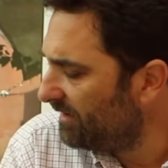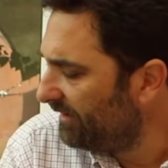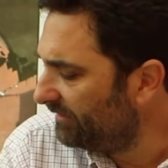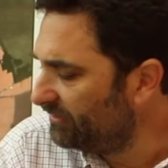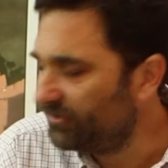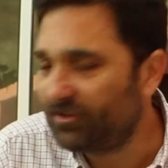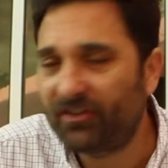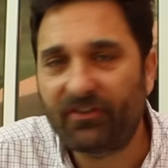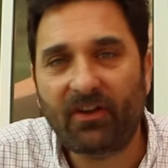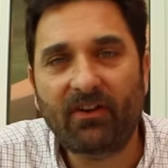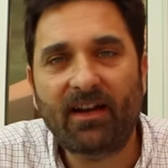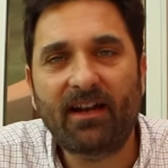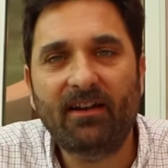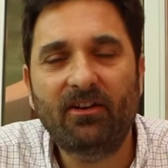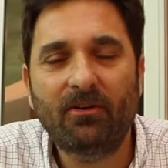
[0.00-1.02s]
Entonces
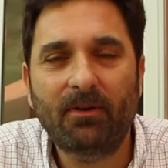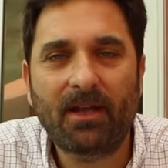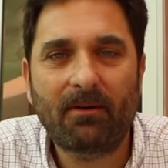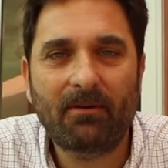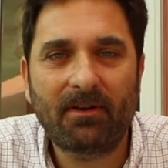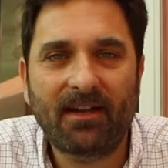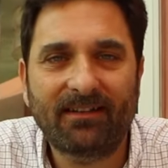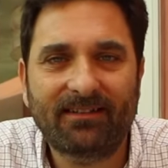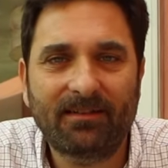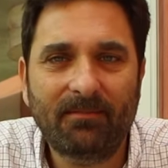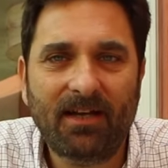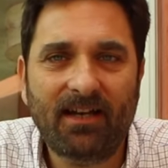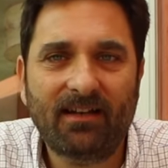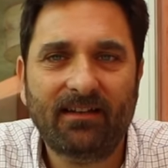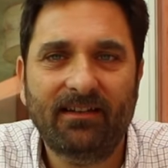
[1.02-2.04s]
ahora lo voy a volver a
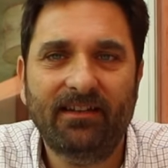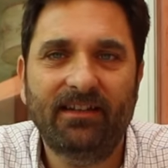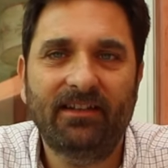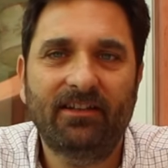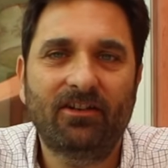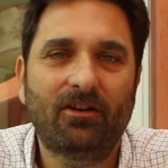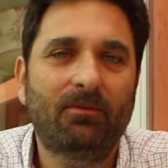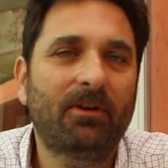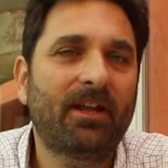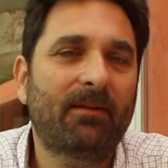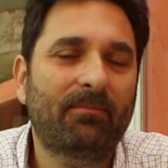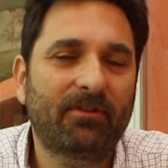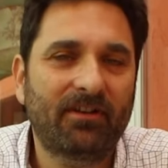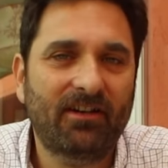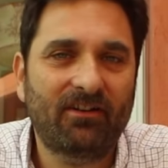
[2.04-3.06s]
sembrar y los voy a
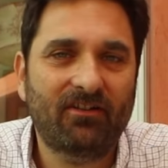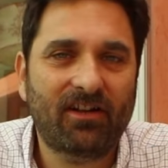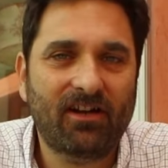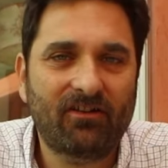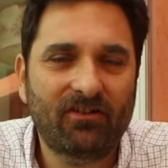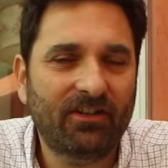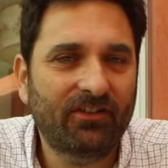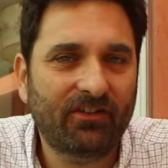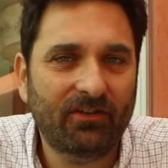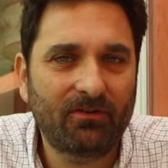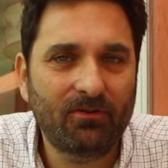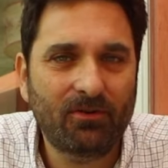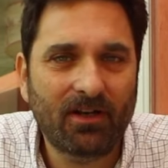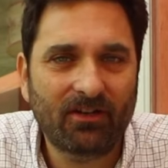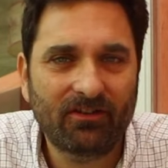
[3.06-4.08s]
poner los cajones en
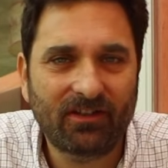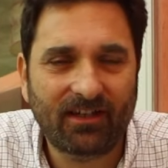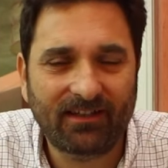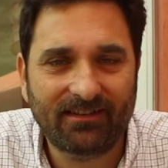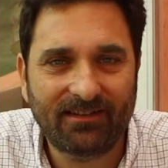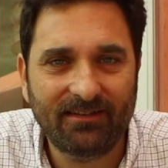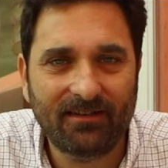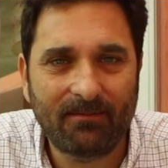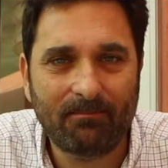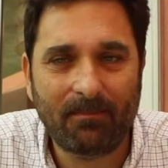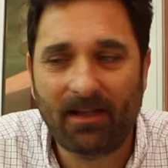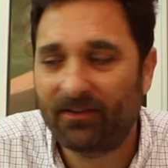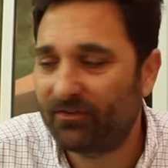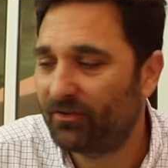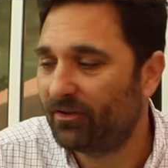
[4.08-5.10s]
un lugar donde reciban
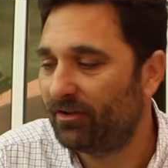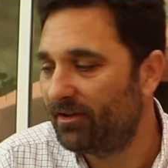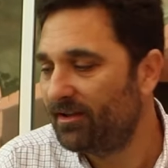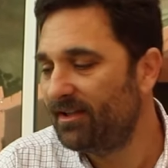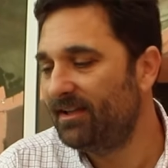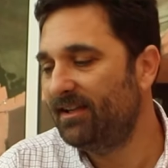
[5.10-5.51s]
más sol.